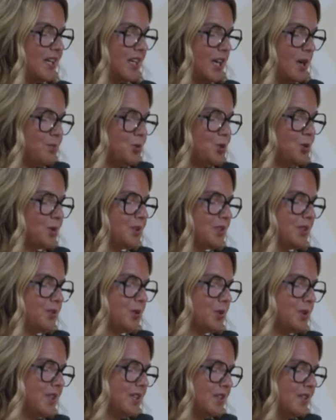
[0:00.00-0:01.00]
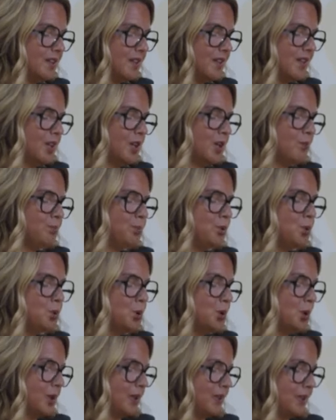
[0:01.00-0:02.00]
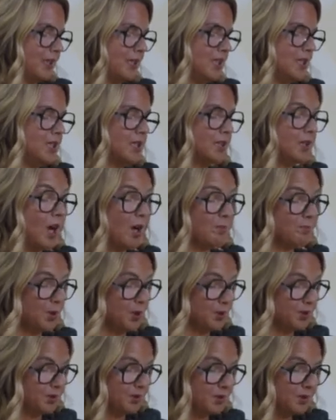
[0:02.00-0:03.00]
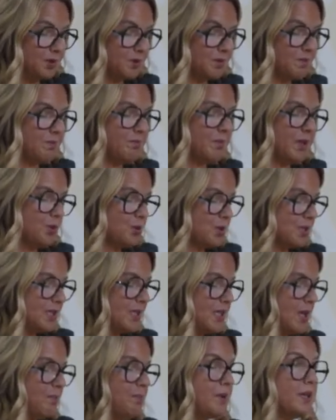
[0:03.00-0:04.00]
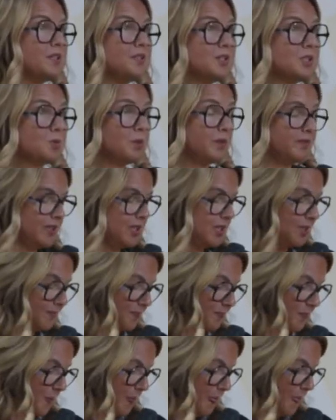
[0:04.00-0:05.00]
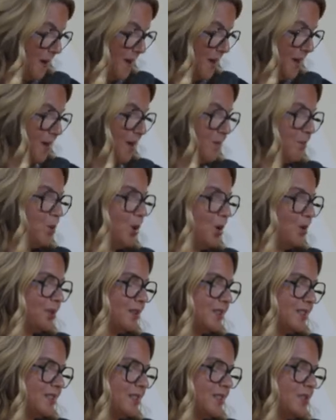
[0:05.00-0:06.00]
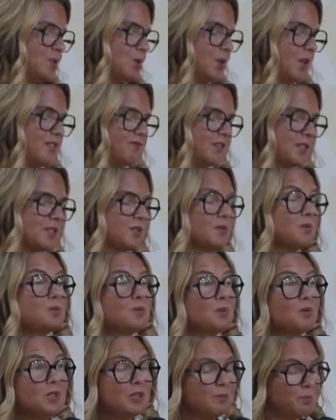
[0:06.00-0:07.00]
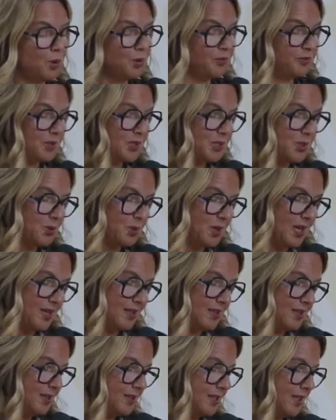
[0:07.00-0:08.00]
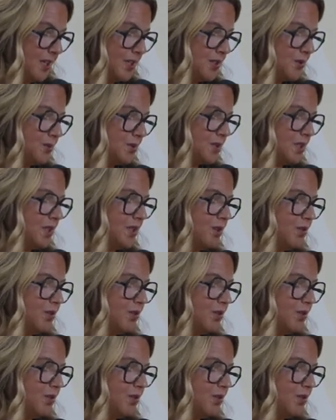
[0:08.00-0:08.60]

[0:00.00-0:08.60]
capture des données pure qui est importante, mais aussi l'appel de suivi pour enquêter sur la façon dont les professionnels de la santé